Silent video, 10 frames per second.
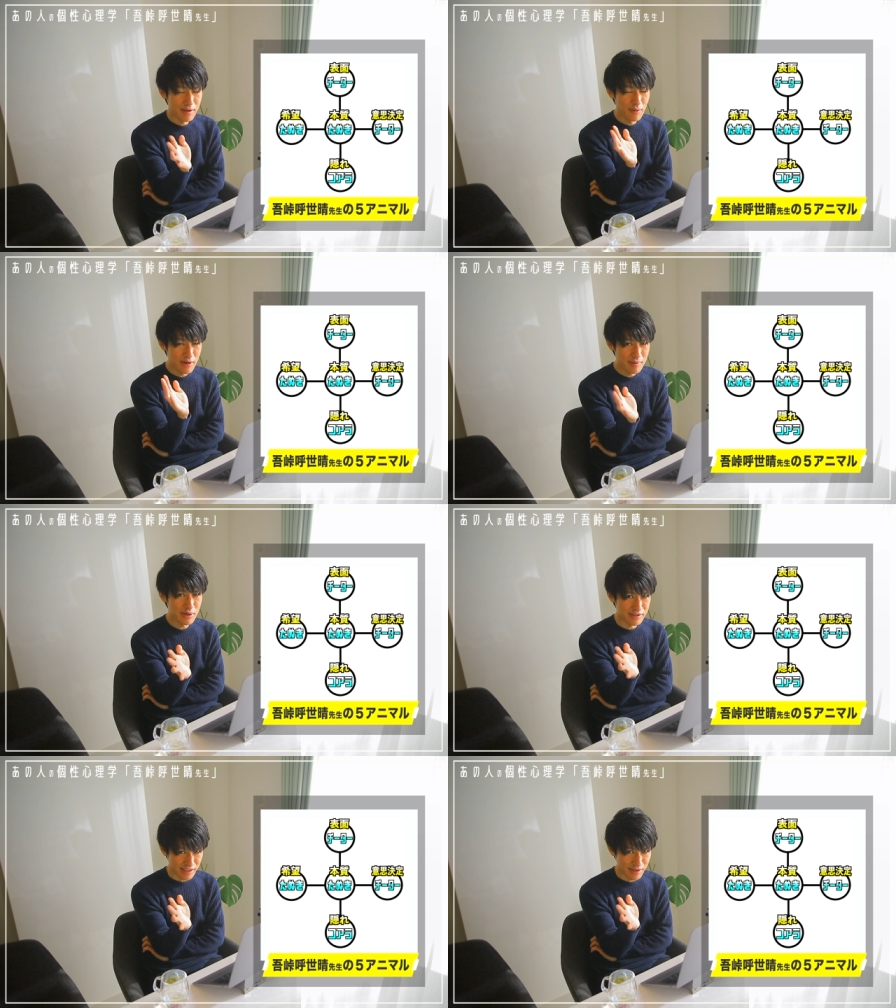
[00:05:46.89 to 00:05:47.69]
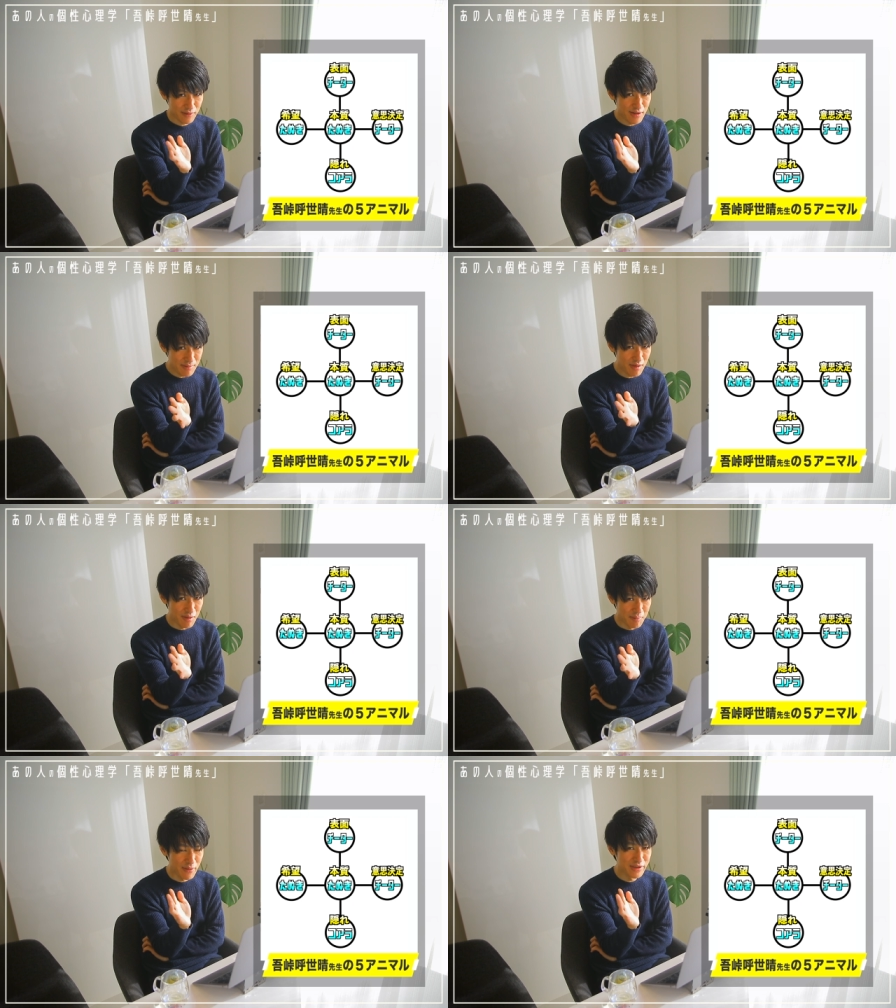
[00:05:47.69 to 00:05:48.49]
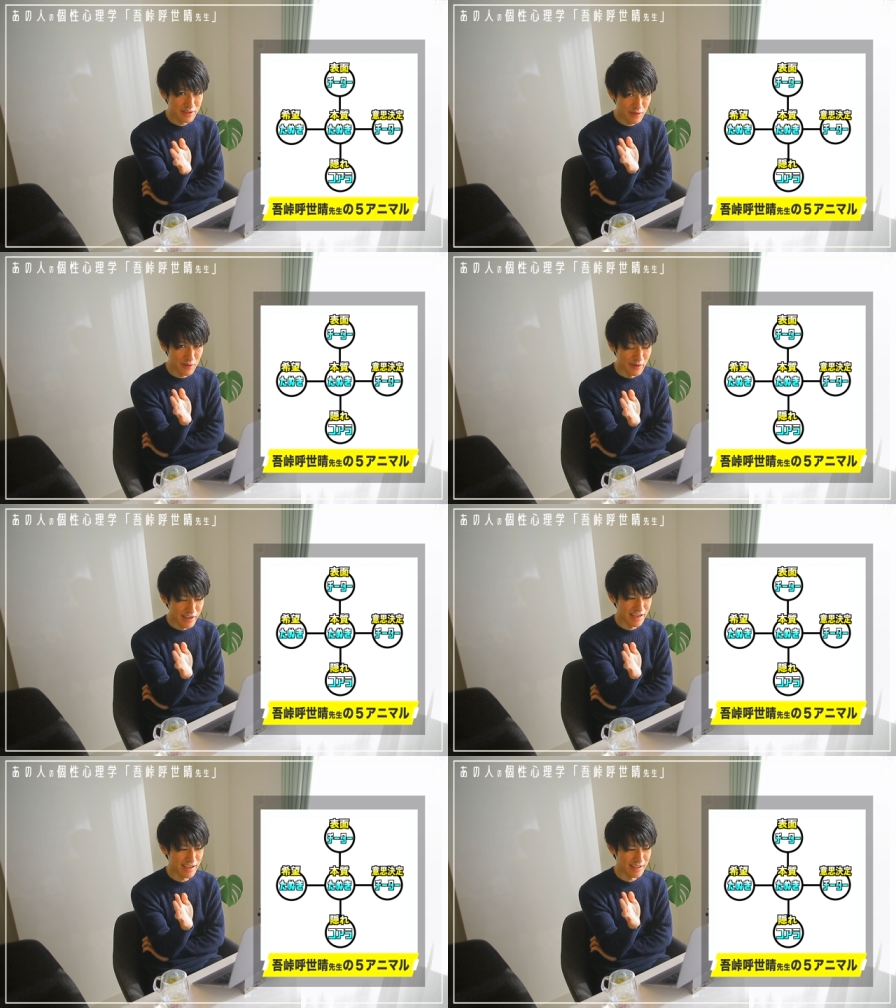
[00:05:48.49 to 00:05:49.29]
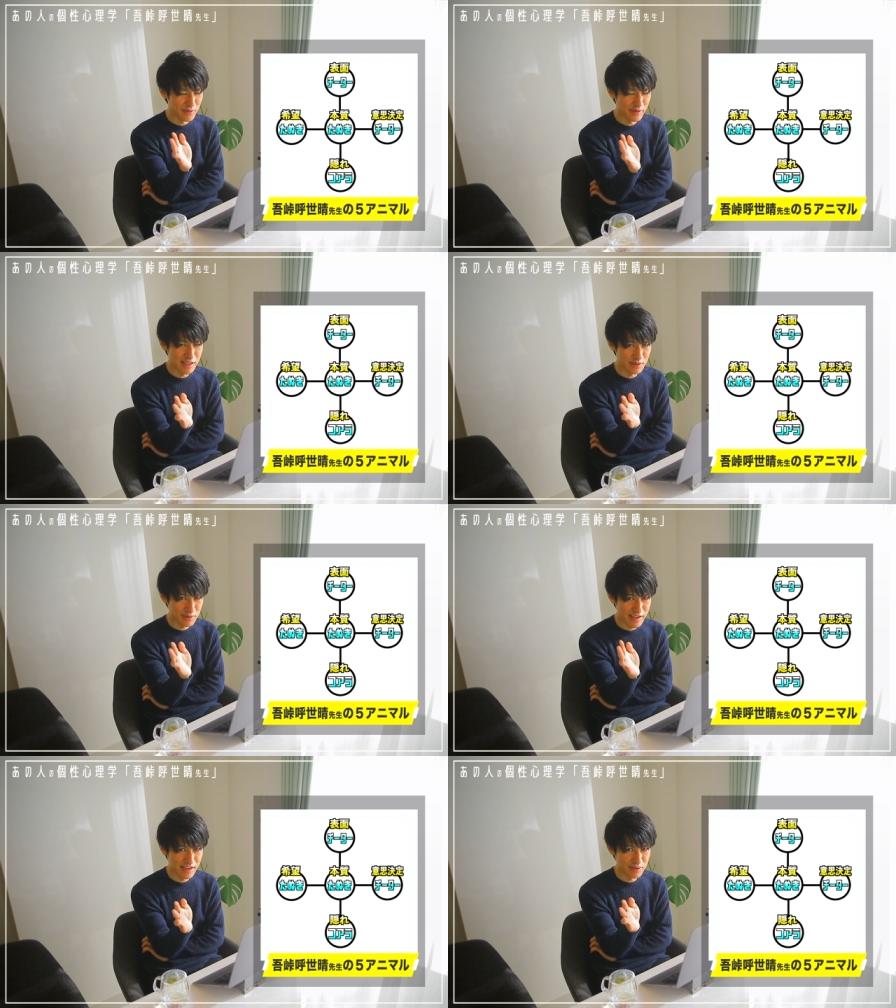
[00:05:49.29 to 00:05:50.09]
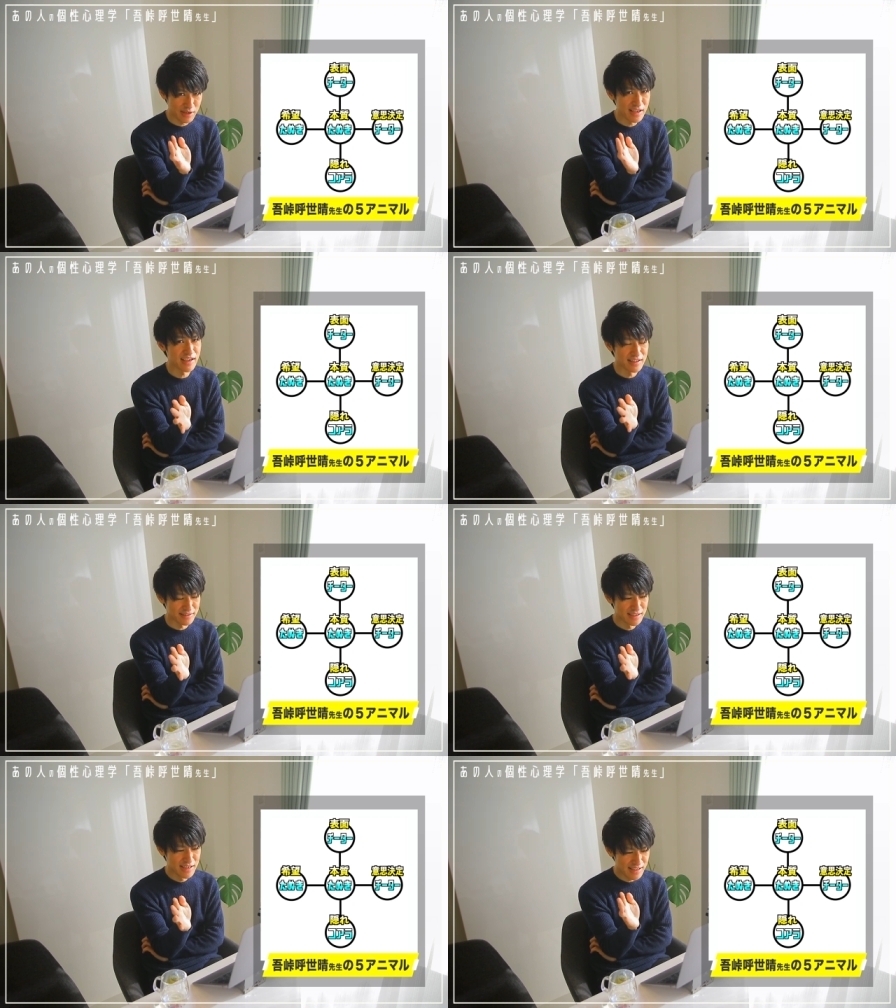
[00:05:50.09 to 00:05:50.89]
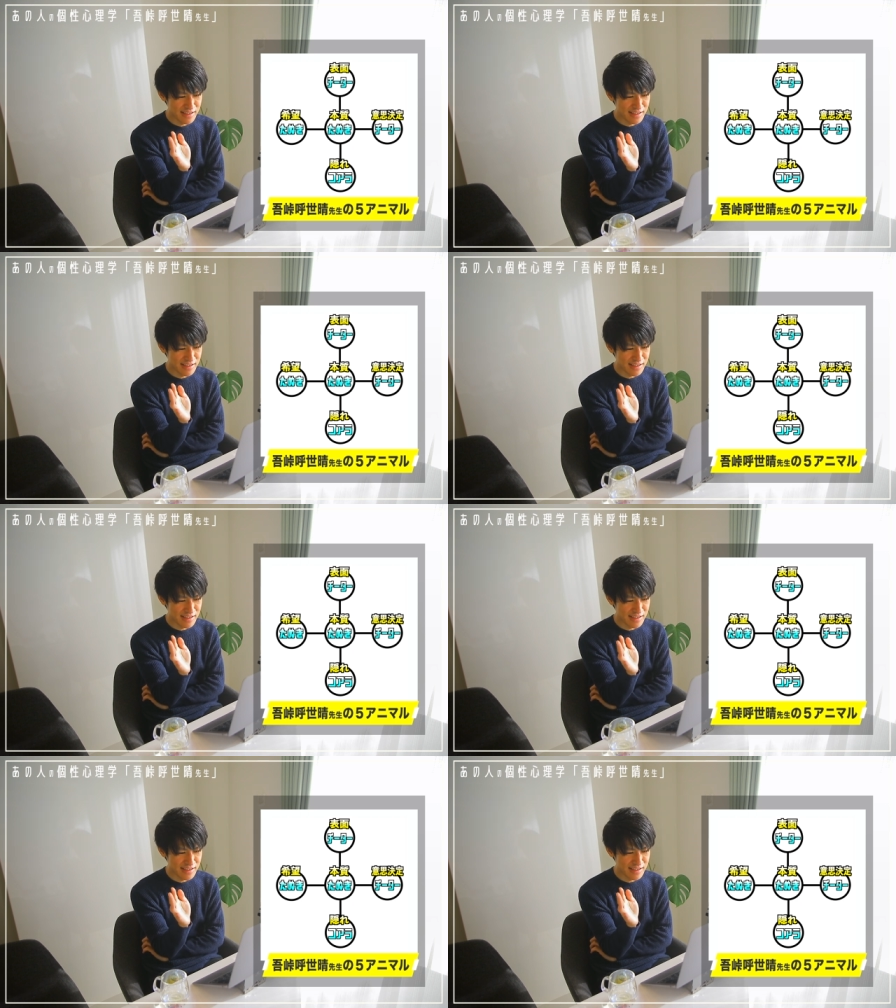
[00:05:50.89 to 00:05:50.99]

これもですね、これも僕の、独断と体験と偏見です。